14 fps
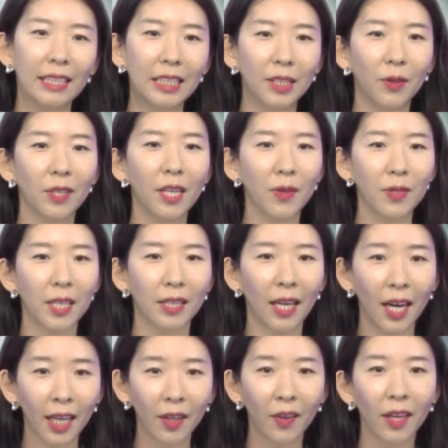지원하고자 하는
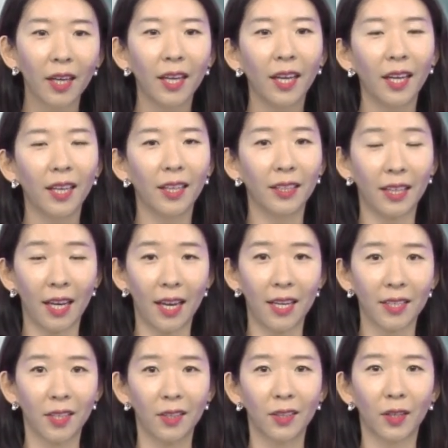학과에 대해서